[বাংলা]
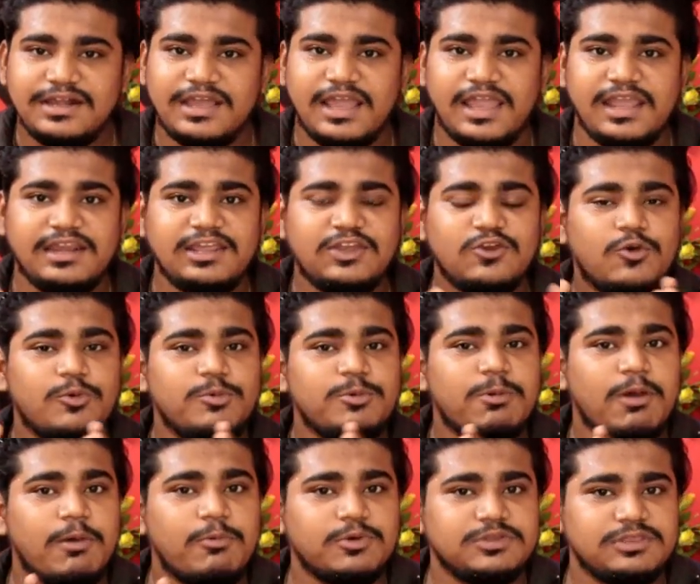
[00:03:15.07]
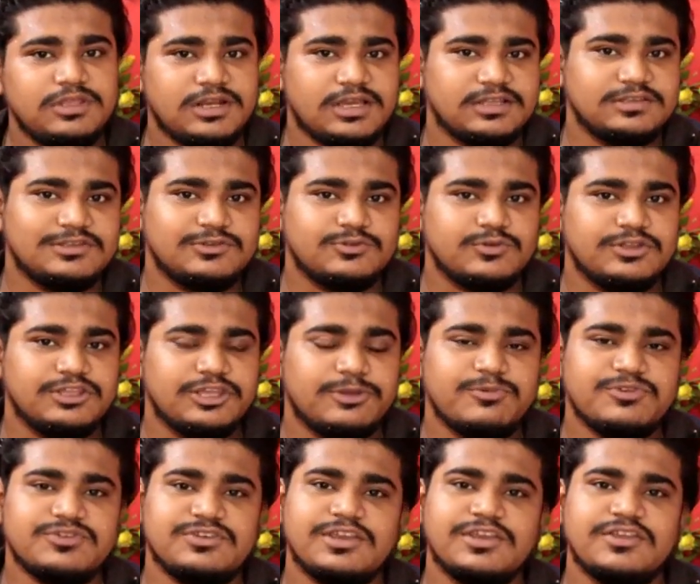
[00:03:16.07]
ডাইরেক্ট অভিভাবকদের কাছে চলে
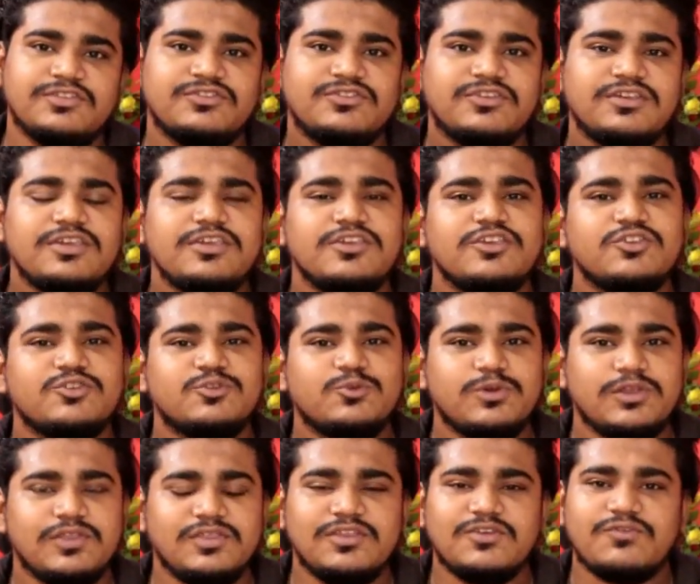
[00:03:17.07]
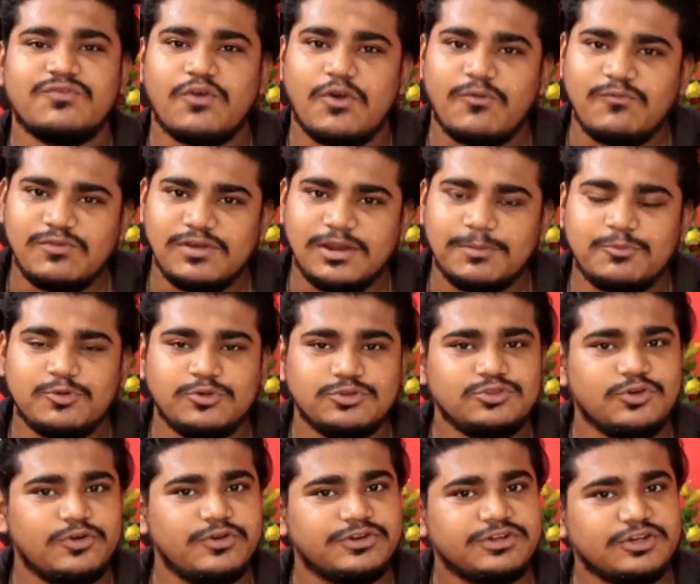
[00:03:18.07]
যাবে সেক্ষেত্রে স্টুডেন্টদের ফর্ম ফিল
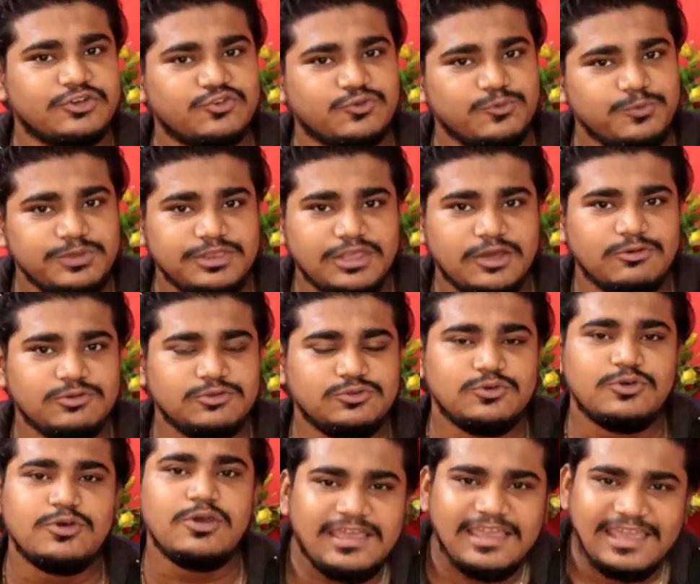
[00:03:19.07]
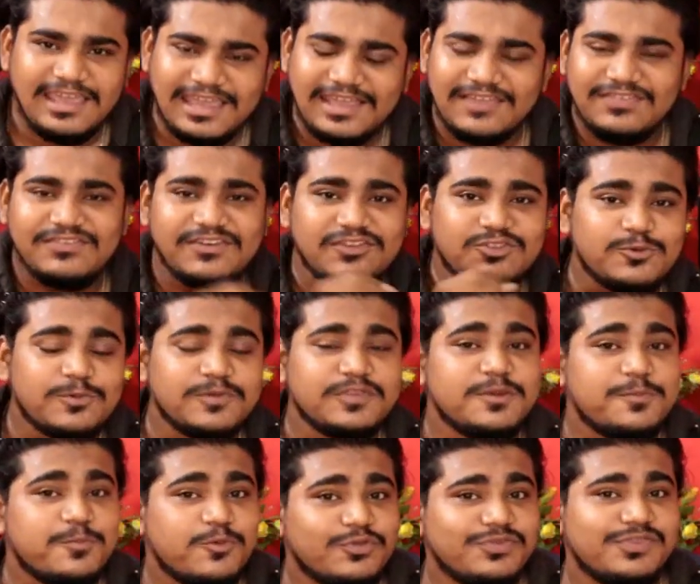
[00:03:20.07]
করতে অনেকটা সুবিধা হতো এক্ষেত্রে
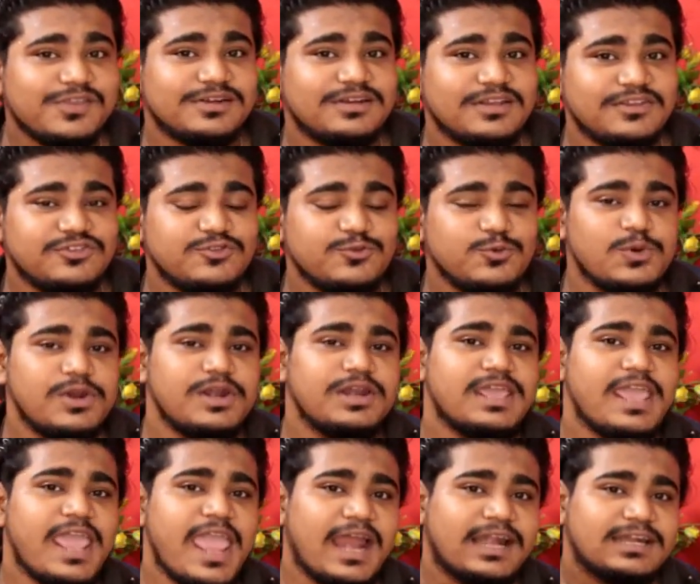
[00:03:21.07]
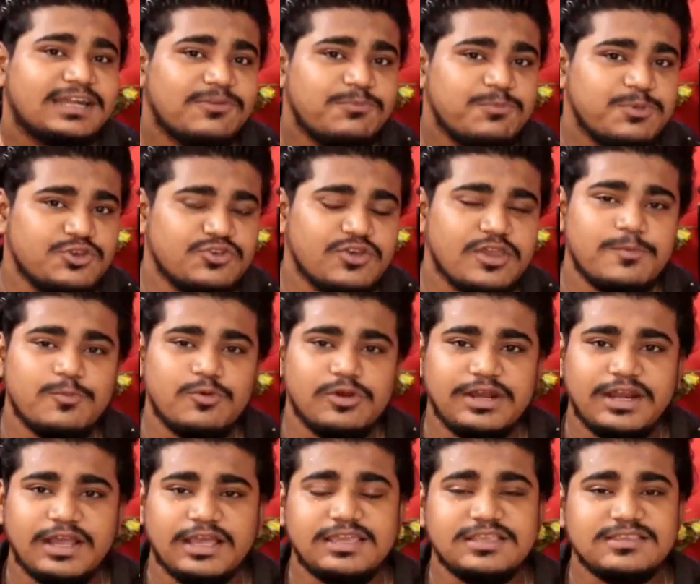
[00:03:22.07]
তোমাদের প্রত্যেকটা স্টুডেন্টকে একটা বিষয়ে
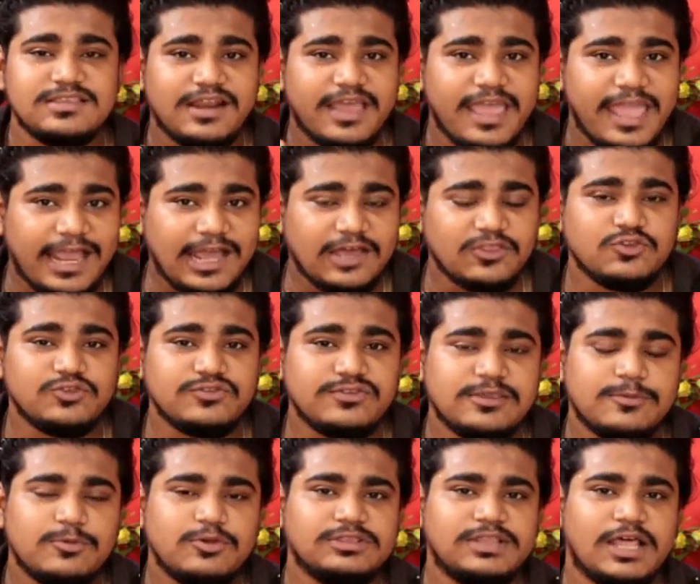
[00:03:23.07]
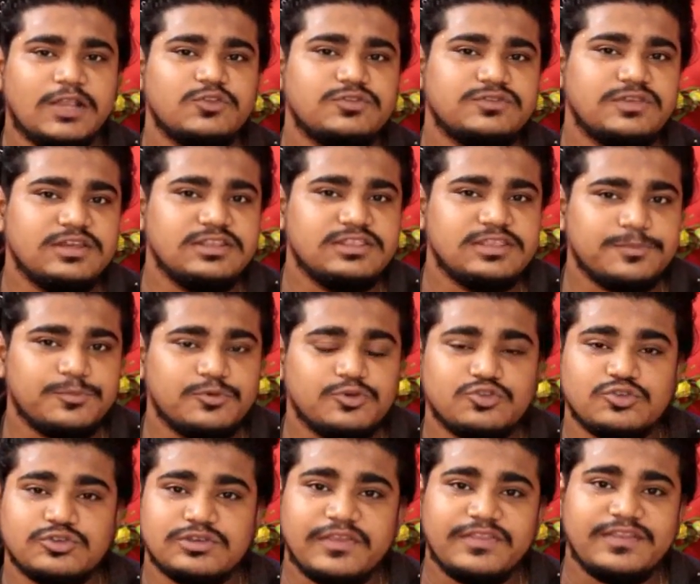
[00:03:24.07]
বলে রাখি যারা একাদশ এবং দ্বাদশ শ্রেণীতে
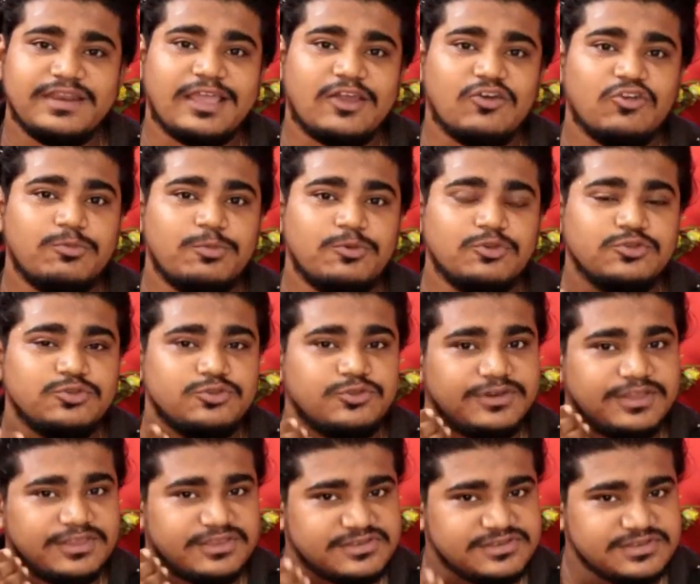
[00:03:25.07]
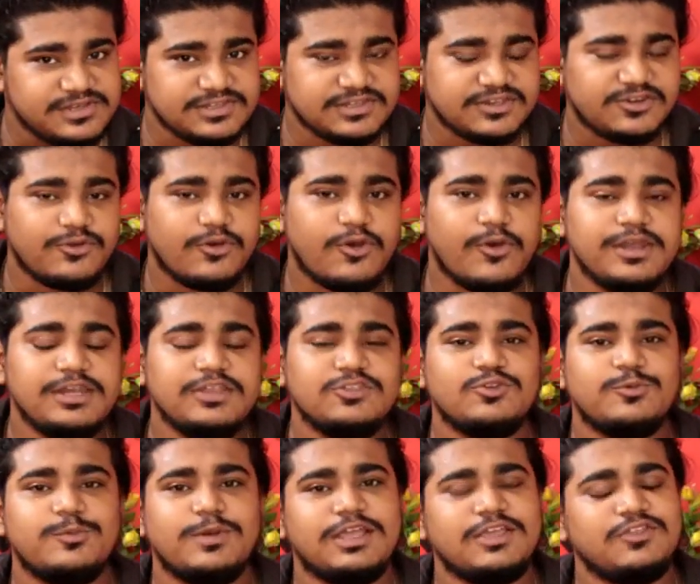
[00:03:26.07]
পড়ছো যাদের এখনও পর্যন্ত রেজিস্ট্রেশন হয়নি
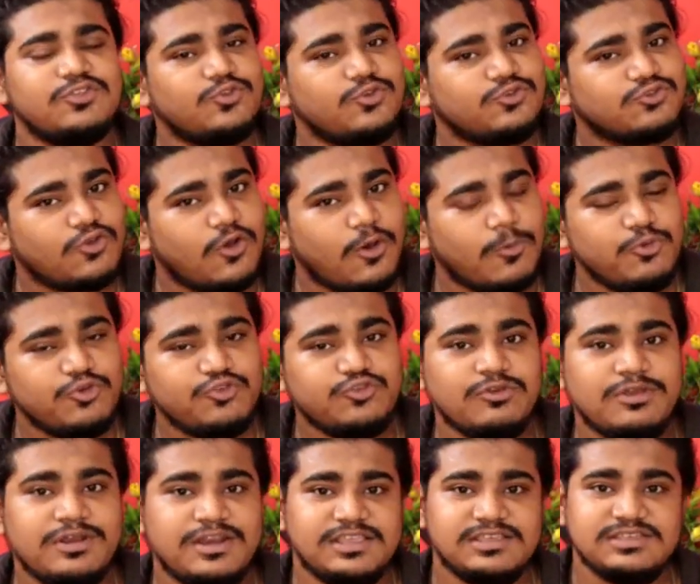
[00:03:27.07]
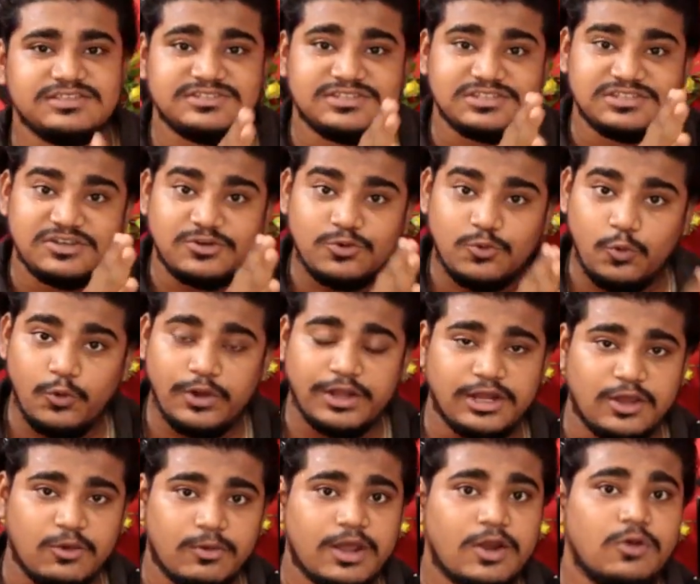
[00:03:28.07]
তোমরা কিন্তু অবশ্যই রেজিস্ট্রেশন করে
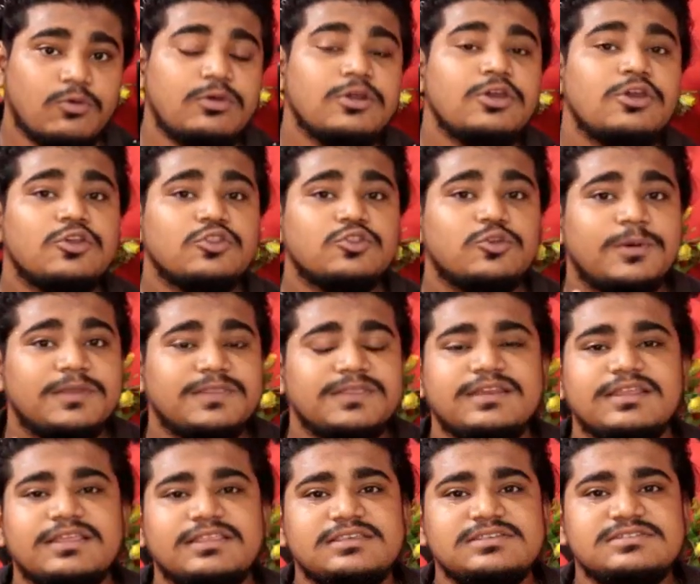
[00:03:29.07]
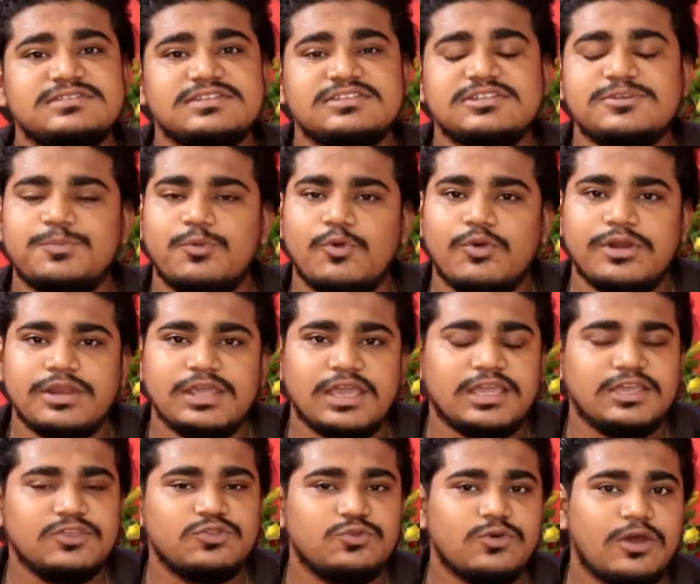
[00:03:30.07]
নাও কারণ তোমাদের রেজিস্ট্রেশন প্রক্রিয়া
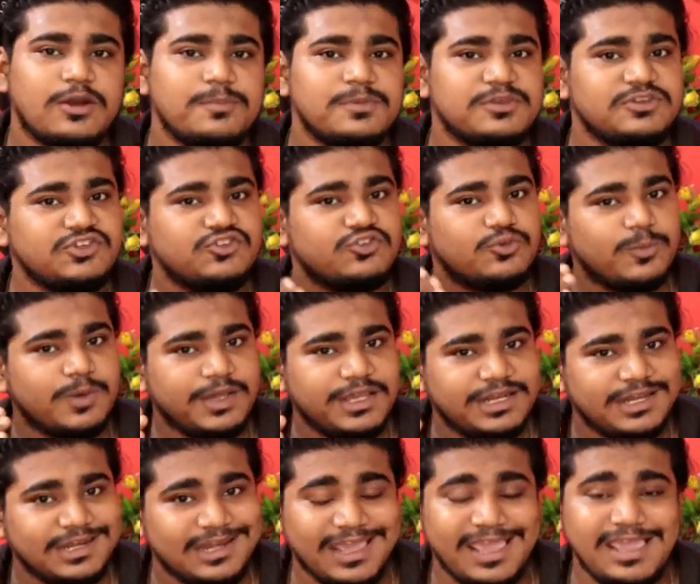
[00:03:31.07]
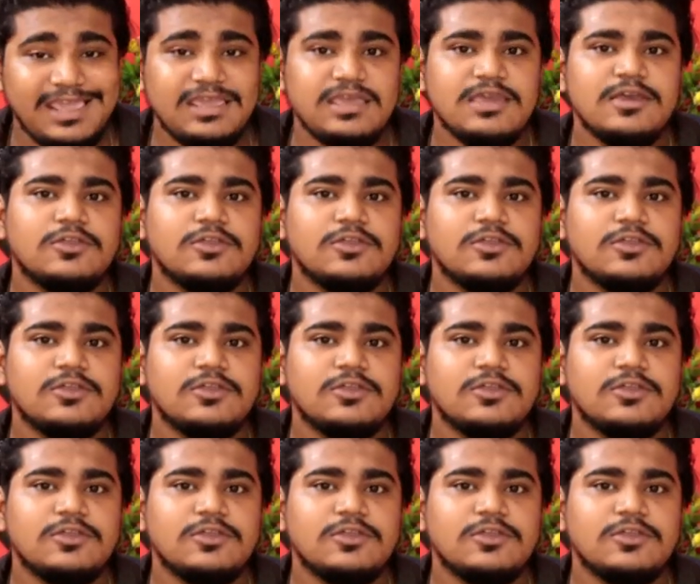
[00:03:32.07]
কিন্তু আর বেশি সময় নেই